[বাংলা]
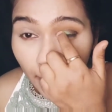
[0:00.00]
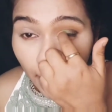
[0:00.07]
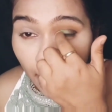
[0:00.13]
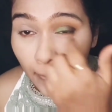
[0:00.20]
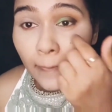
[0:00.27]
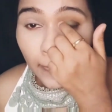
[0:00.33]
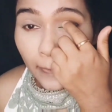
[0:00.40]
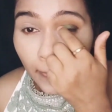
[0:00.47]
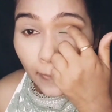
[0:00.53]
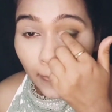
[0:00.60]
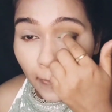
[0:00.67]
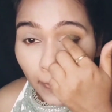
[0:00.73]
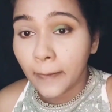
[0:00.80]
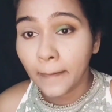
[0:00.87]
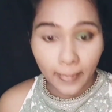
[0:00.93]
অ্যাপ্লাই করব
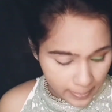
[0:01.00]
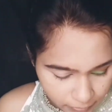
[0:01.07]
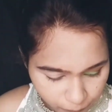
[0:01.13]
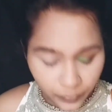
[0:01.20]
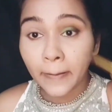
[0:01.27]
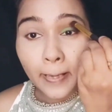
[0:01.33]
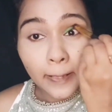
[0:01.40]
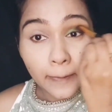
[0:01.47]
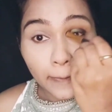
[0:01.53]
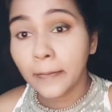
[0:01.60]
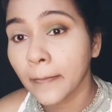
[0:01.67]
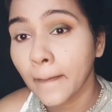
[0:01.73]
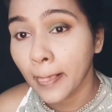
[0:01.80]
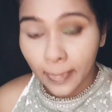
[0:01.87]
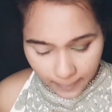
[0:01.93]

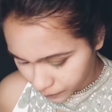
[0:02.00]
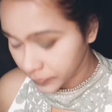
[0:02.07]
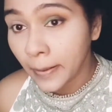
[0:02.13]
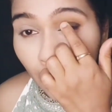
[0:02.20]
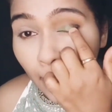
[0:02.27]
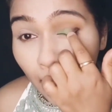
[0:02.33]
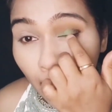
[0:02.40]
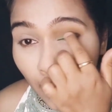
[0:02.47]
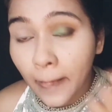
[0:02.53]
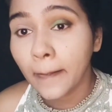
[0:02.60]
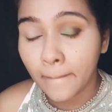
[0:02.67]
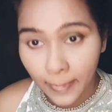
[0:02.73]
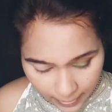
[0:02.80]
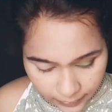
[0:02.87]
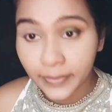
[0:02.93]
তারপর এই সেম
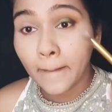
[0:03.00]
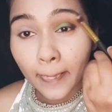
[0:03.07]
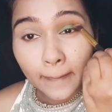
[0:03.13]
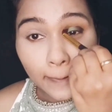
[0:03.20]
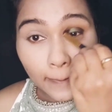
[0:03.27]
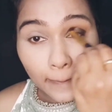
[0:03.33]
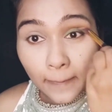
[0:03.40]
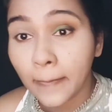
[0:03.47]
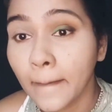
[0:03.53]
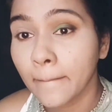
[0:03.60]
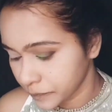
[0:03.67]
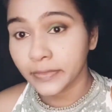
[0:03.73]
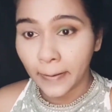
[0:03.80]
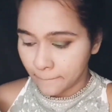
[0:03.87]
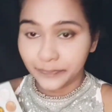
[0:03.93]
প্যালেট থেকে
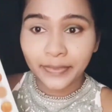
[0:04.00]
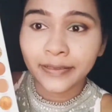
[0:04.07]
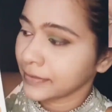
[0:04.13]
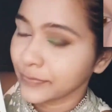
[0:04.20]
ডার্ক